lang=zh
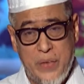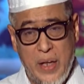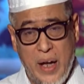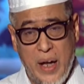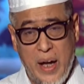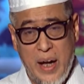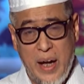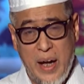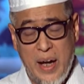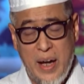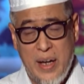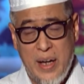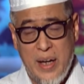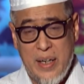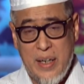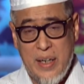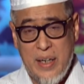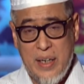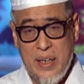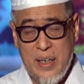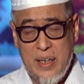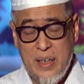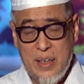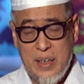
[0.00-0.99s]

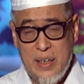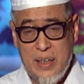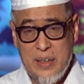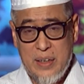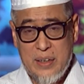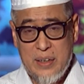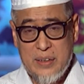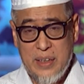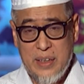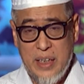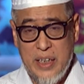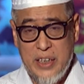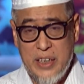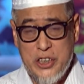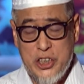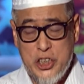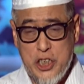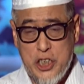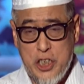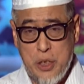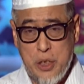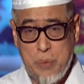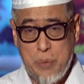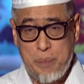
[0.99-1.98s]
它在
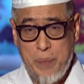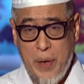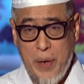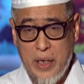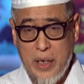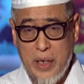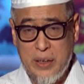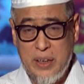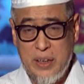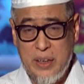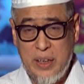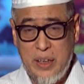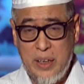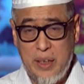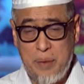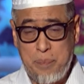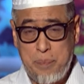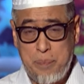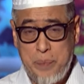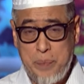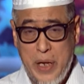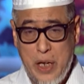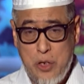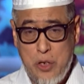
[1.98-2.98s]
翅膀的
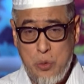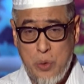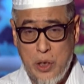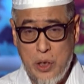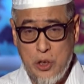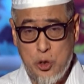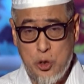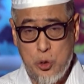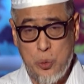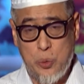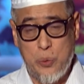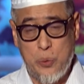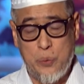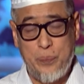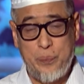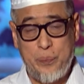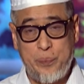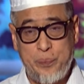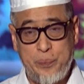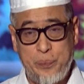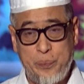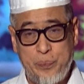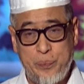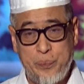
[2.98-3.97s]
边缘处，
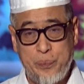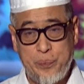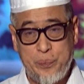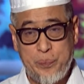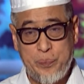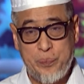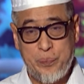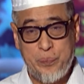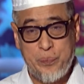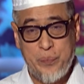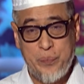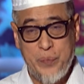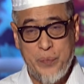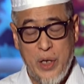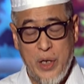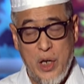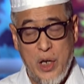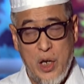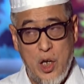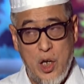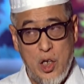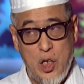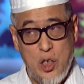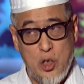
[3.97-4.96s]

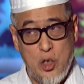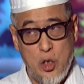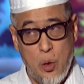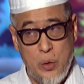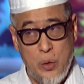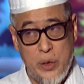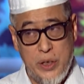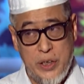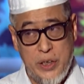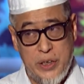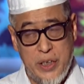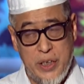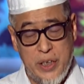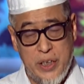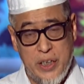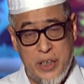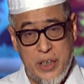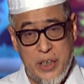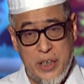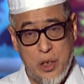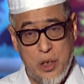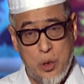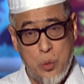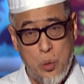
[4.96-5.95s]
有一些
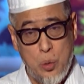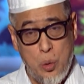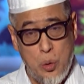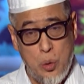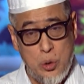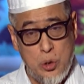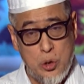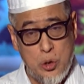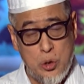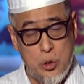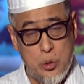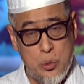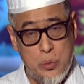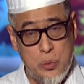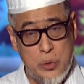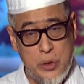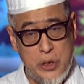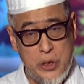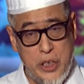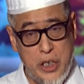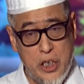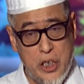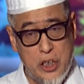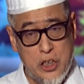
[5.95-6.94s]
个昆
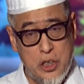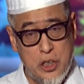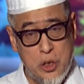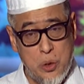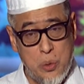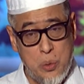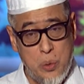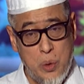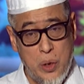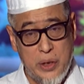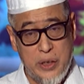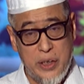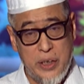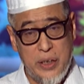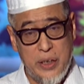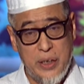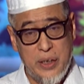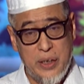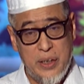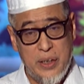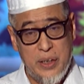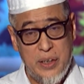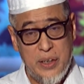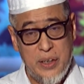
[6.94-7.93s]
虫啮食过的
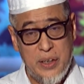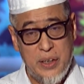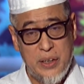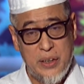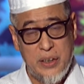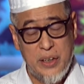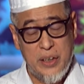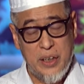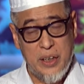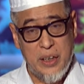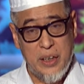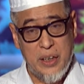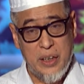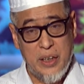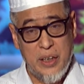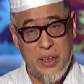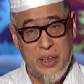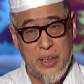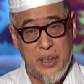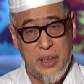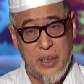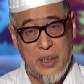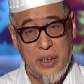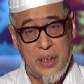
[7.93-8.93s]
这
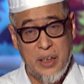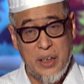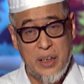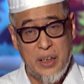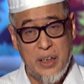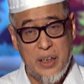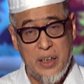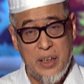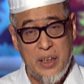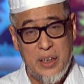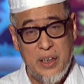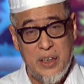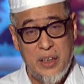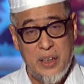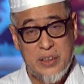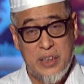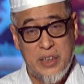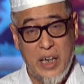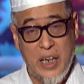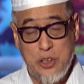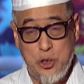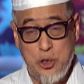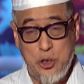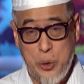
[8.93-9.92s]
个
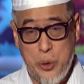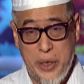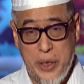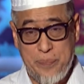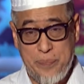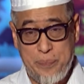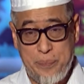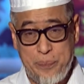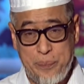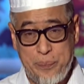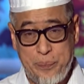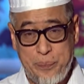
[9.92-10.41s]
残缺，